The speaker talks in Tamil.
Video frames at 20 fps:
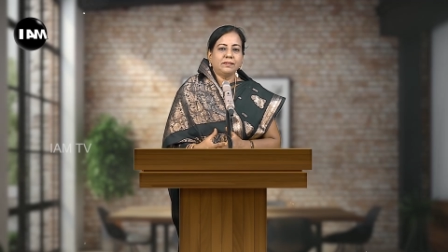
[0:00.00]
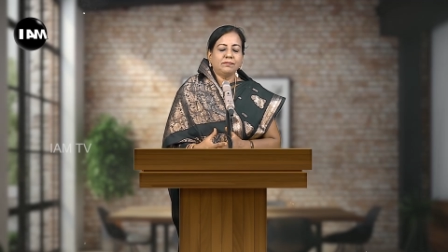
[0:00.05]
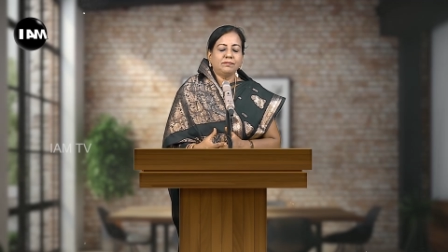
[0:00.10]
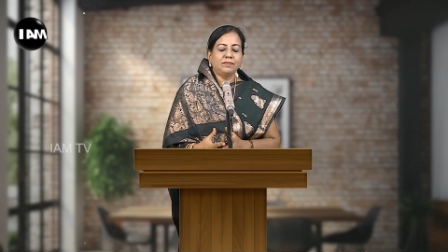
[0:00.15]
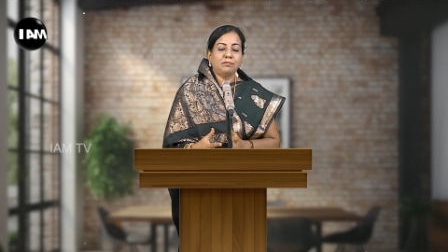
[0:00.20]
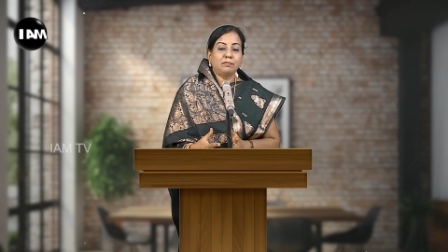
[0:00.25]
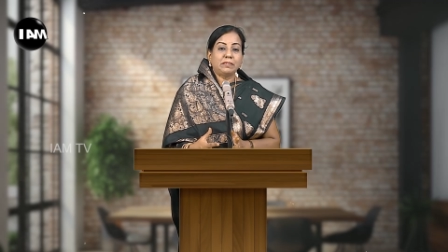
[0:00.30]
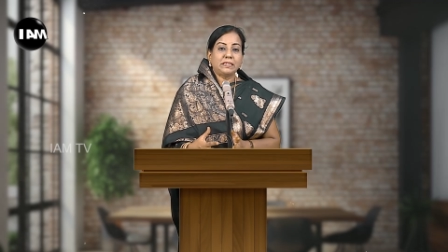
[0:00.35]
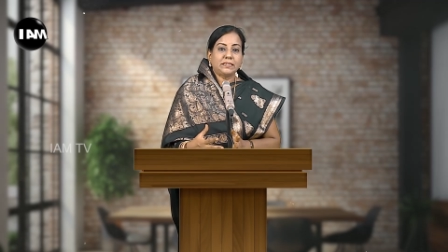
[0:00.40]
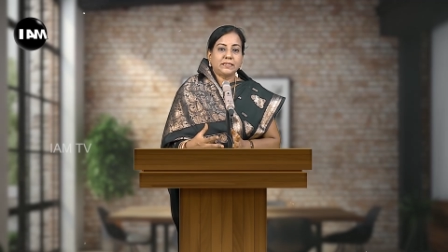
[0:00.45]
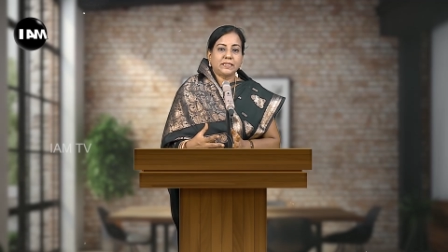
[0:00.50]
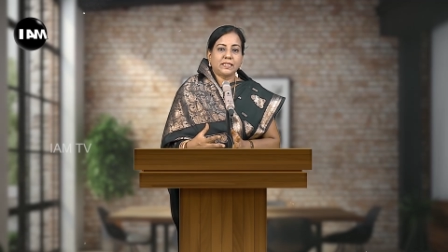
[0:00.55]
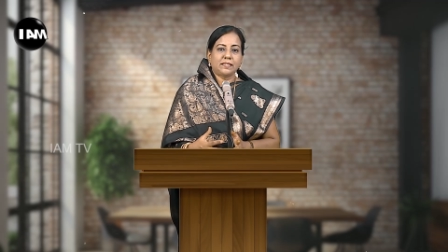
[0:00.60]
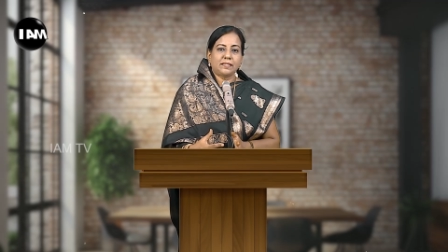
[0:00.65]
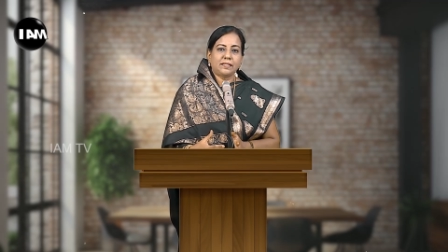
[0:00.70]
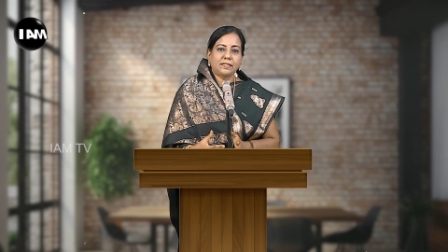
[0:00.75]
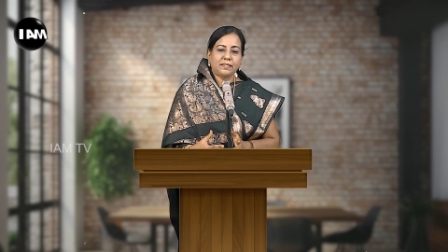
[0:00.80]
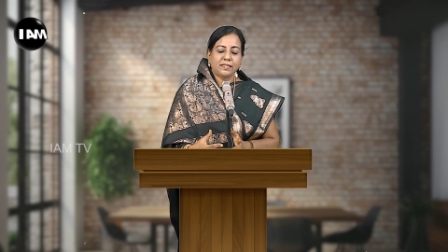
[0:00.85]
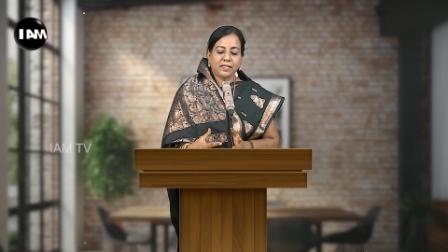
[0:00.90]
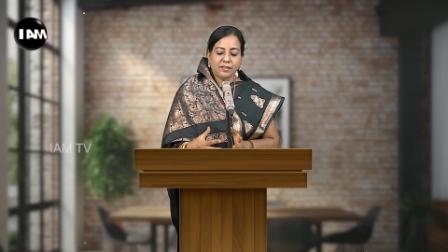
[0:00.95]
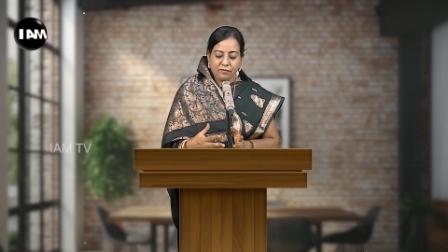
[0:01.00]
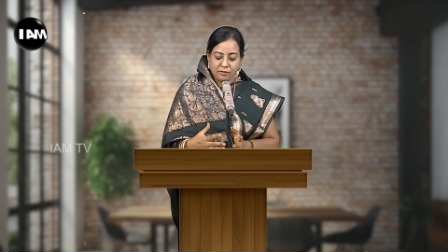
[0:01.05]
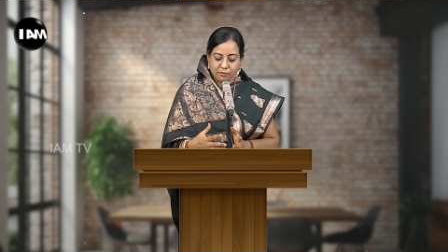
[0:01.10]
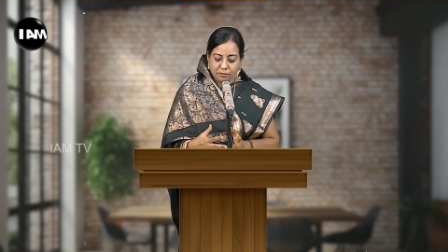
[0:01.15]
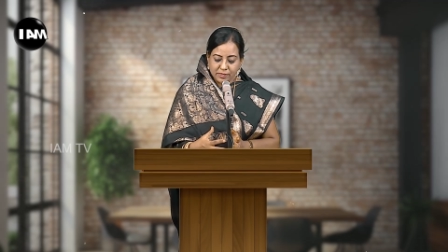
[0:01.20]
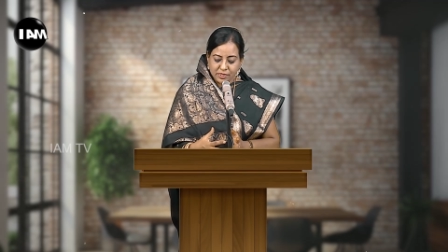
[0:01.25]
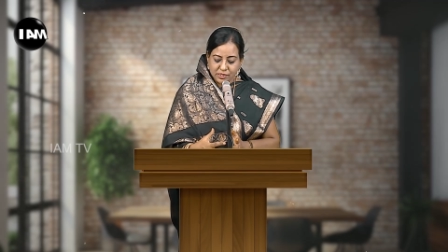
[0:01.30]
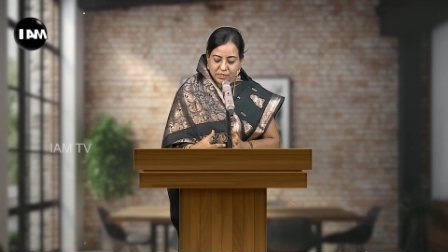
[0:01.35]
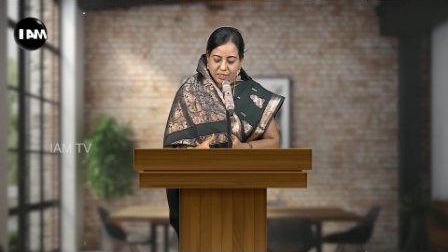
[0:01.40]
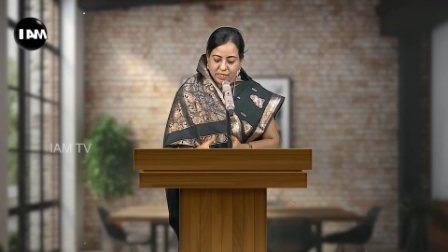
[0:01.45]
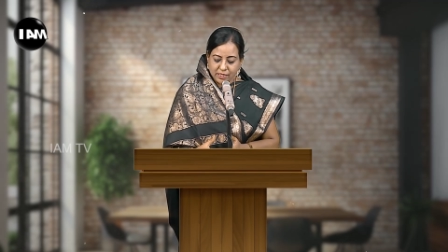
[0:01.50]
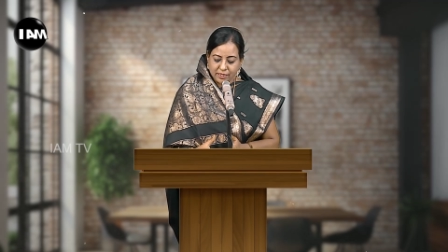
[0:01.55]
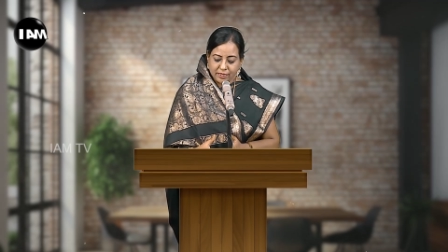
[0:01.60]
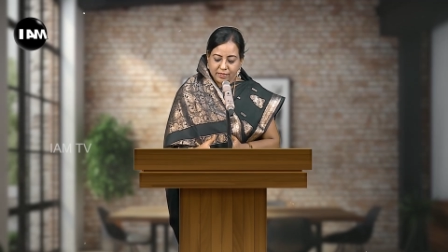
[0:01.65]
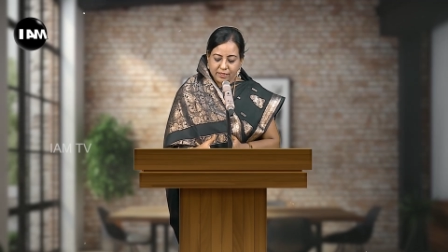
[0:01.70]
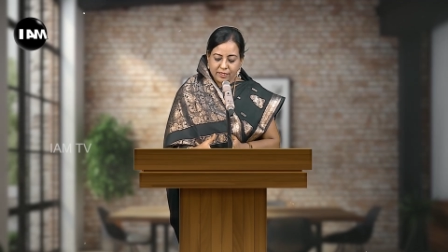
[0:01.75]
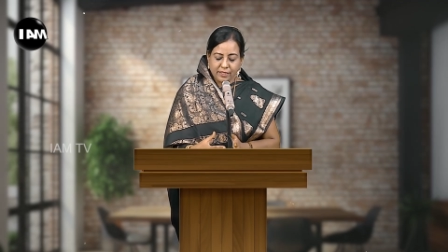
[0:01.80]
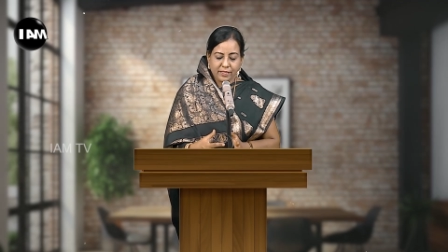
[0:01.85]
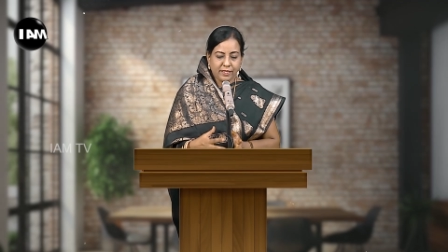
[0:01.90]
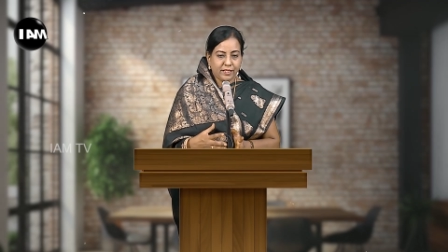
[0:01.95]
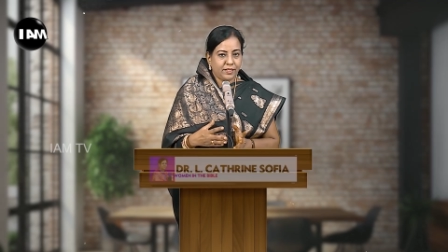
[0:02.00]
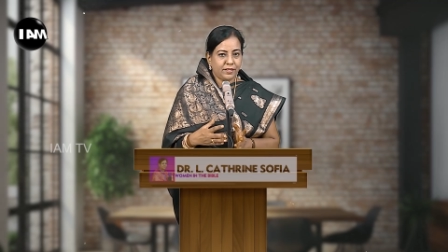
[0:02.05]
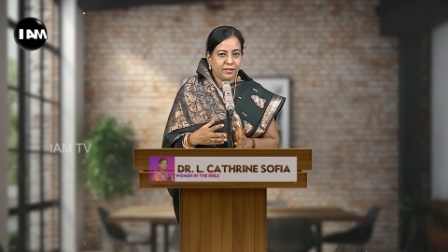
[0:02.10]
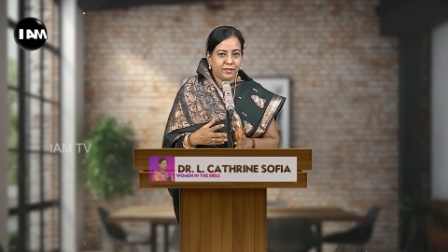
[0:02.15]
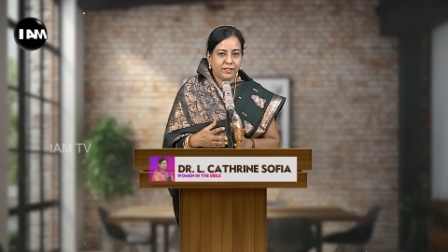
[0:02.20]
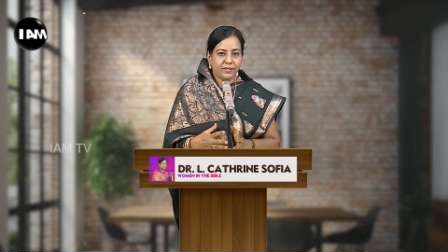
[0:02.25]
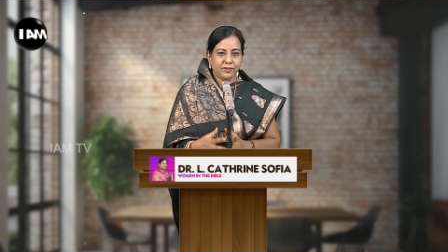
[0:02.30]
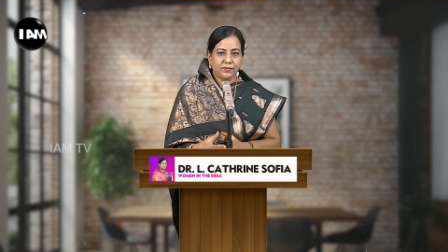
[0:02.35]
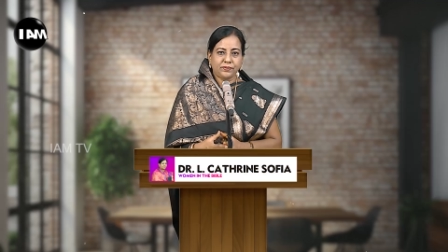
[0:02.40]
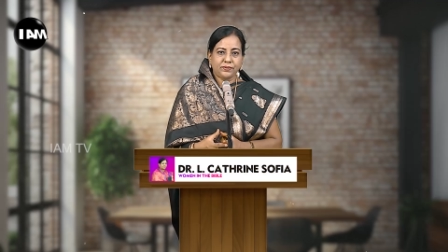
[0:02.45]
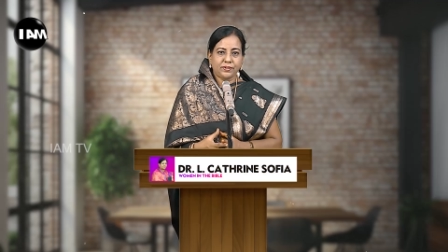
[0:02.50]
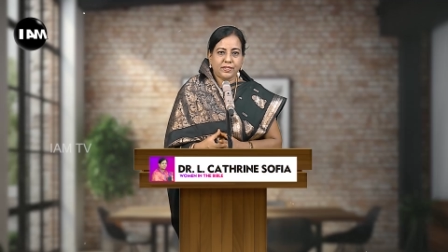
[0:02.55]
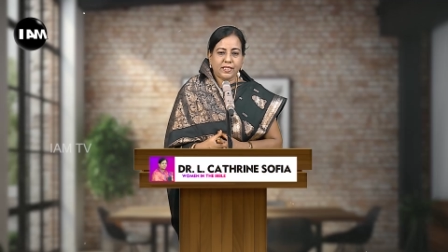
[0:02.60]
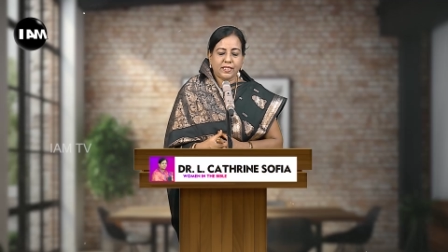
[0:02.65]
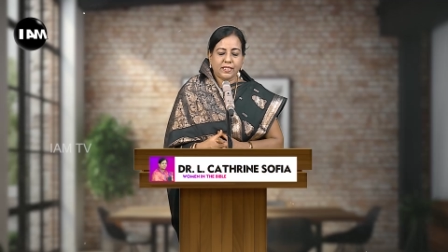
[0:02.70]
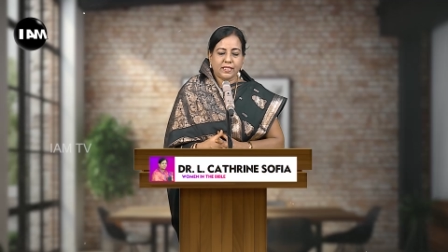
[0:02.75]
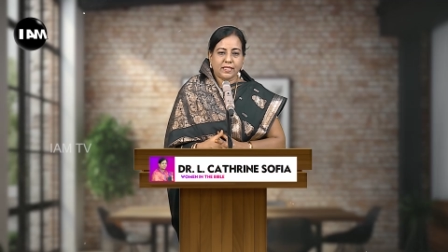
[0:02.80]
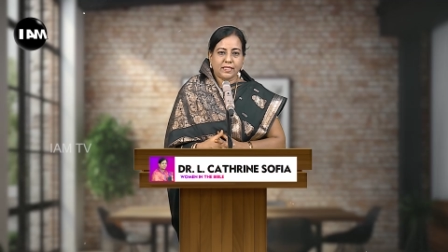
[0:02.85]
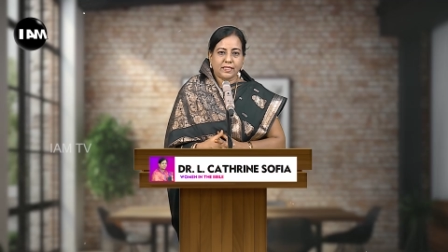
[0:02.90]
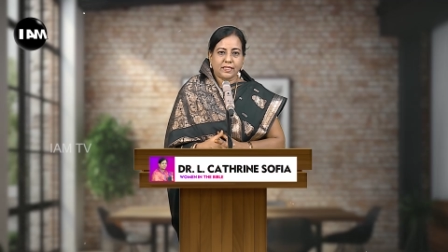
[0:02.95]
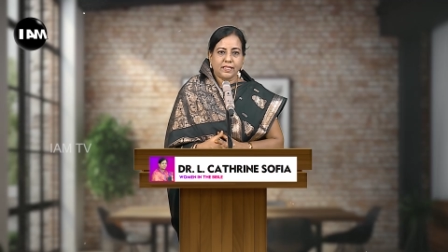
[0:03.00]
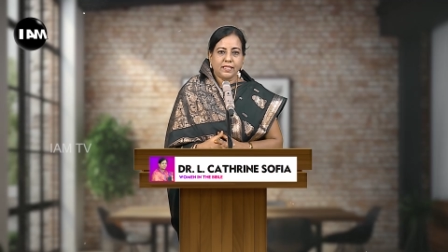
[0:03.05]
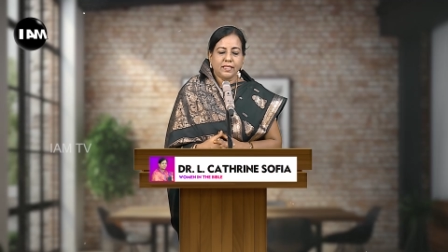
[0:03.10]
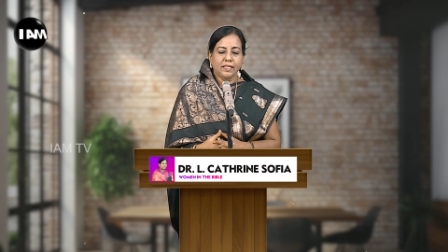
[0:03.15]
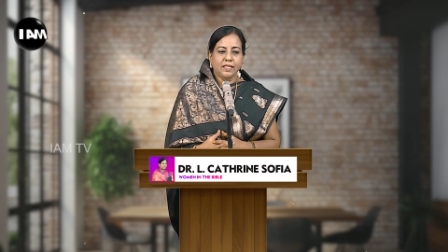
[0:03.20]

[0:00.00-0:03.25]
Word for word: விபச்சாரரே விபச்சாரிகளே என்று எழுதுகிறார்